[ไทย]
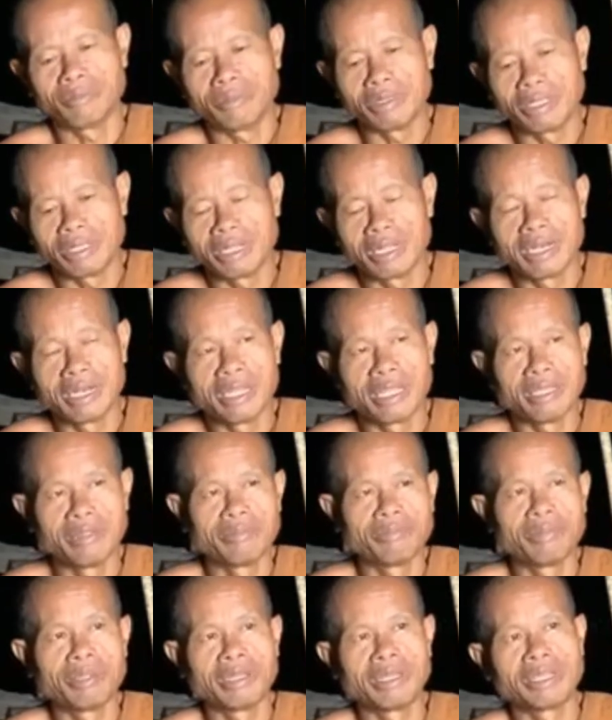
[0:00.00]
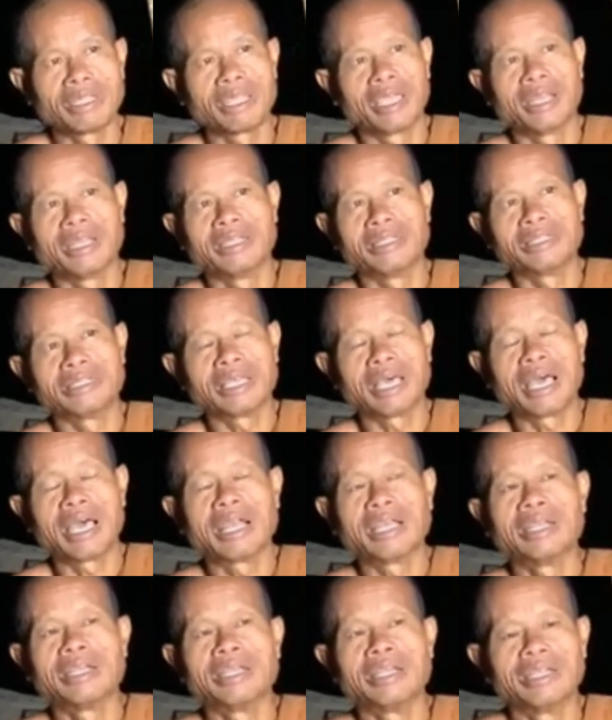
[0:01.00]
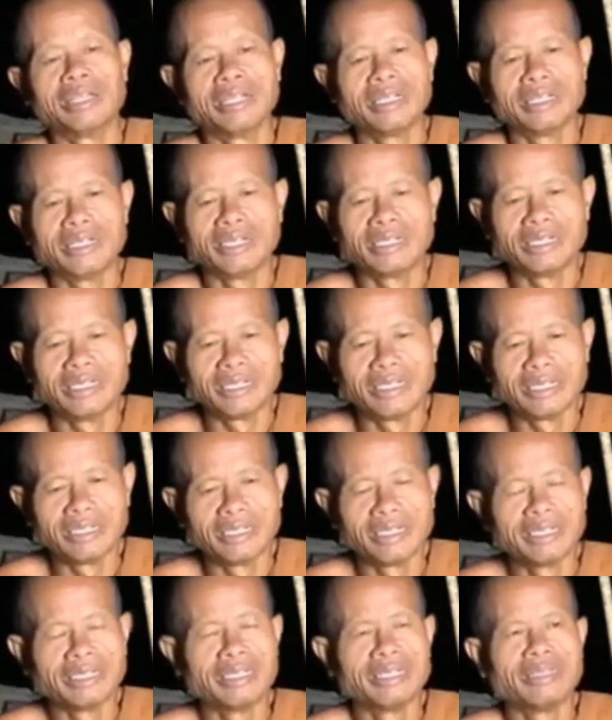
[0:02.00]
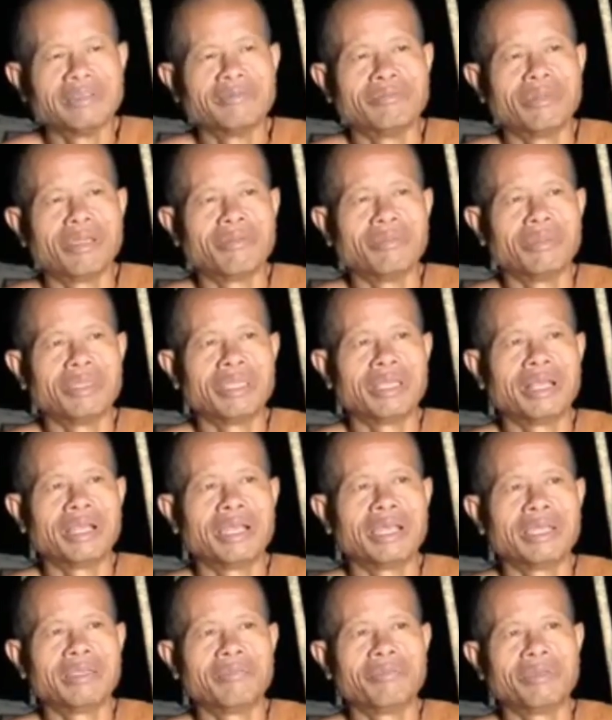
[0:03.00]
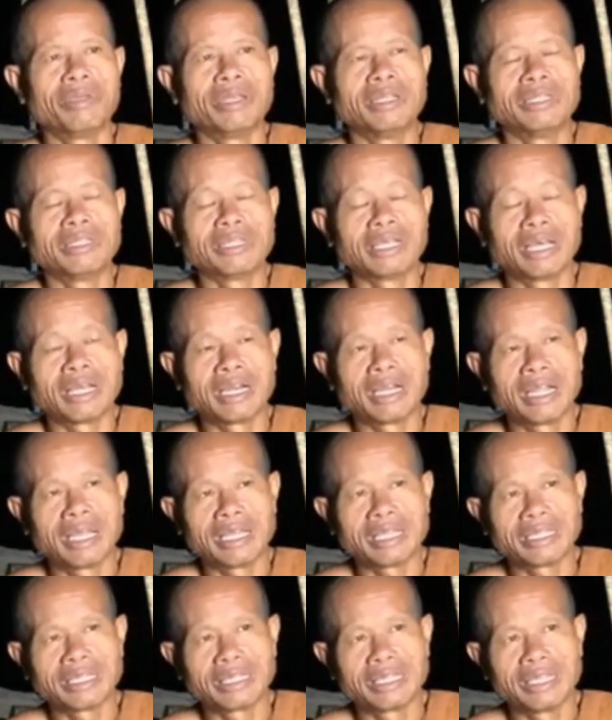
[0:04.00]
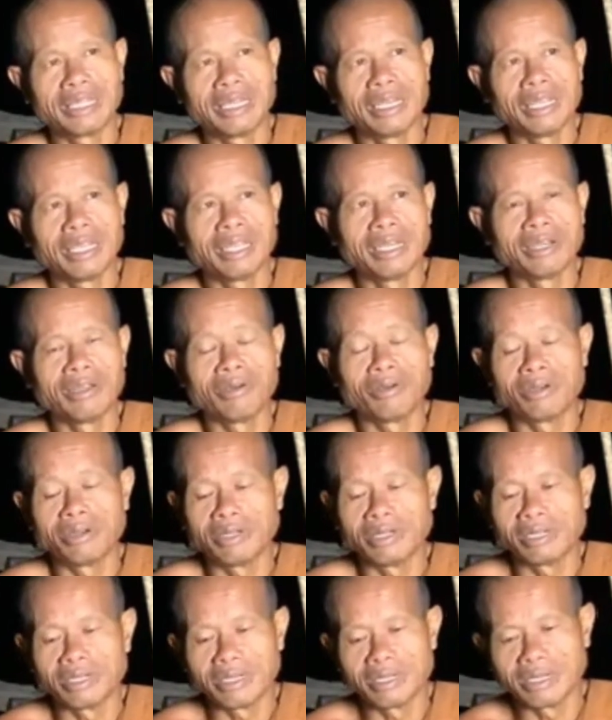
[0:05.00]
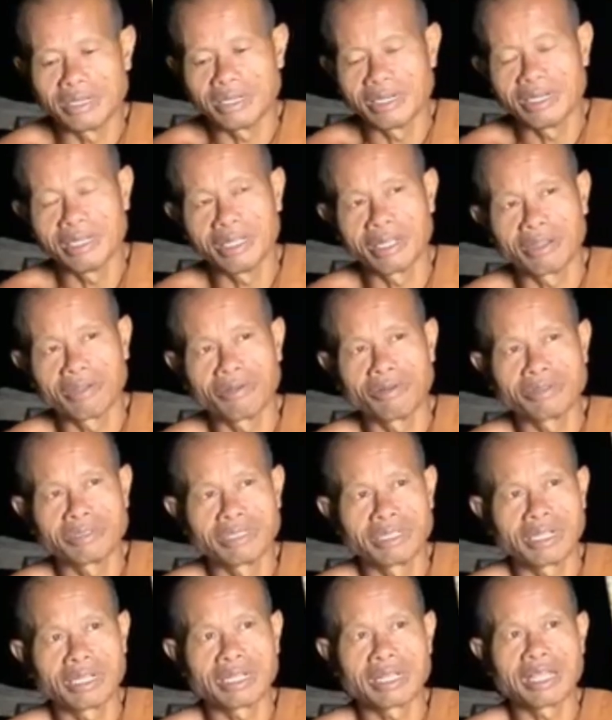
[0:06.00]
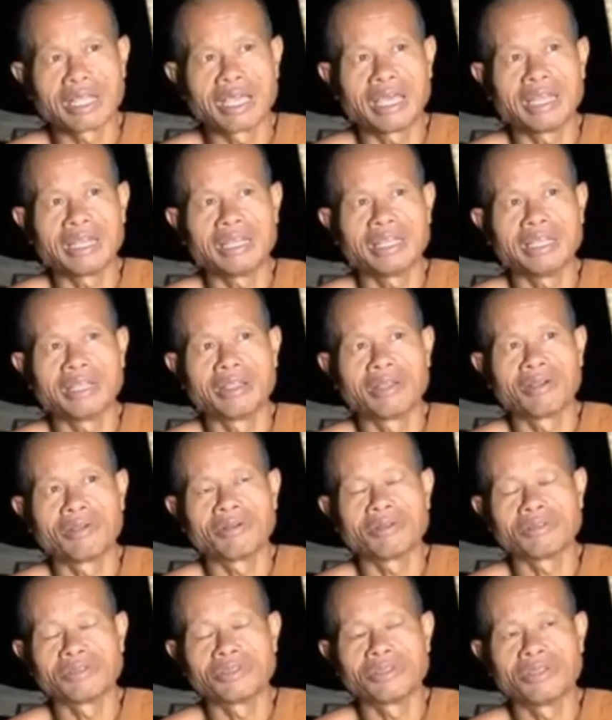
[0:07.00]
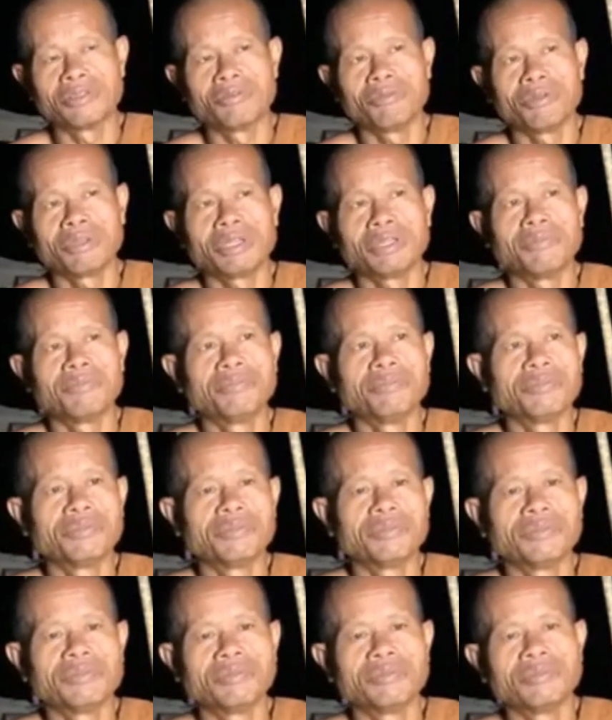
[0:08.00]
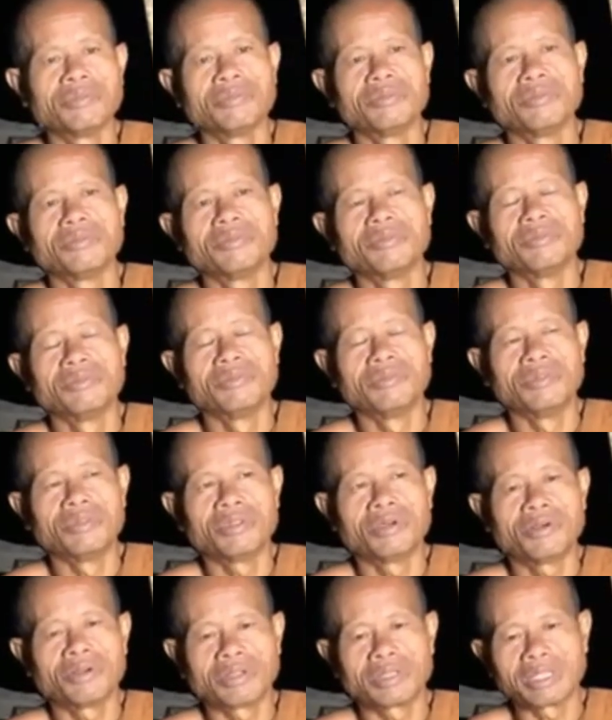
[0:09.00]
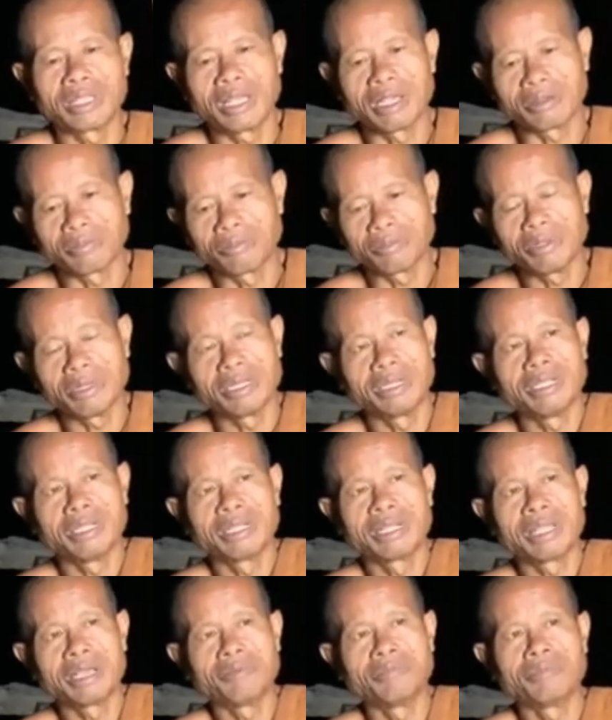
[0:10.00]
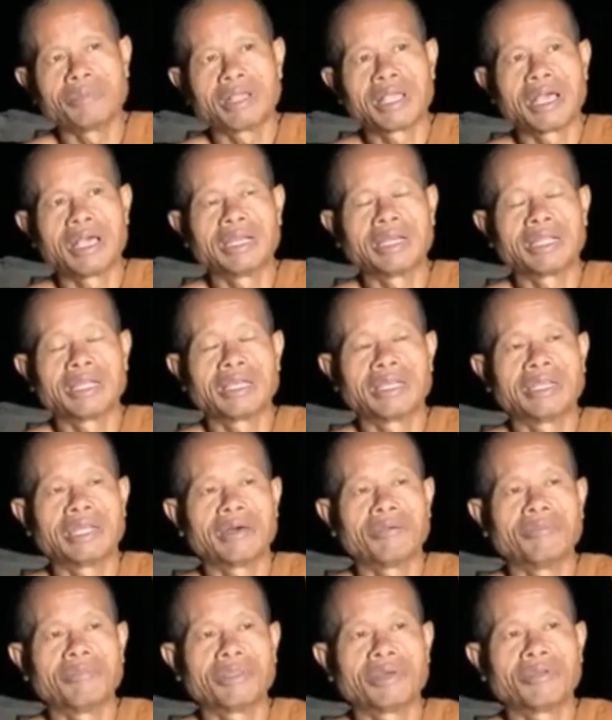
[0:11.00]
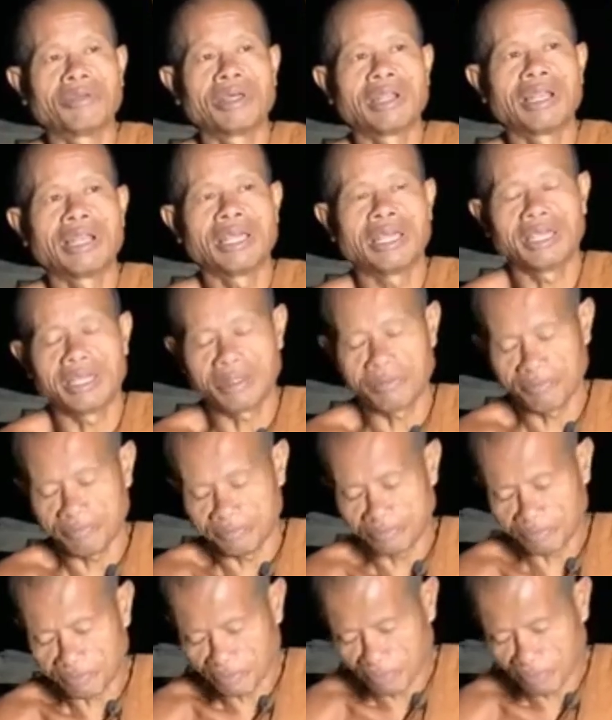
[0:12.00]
ไม่มีอะไรเป็นแก่นสารไม่มีอะไรเป็นสาระที่แน่นอนเรื่องของสังขารเรื่องของชีวิตนอกจากพฤติกรรมการกระทำเท่านั้นแหละ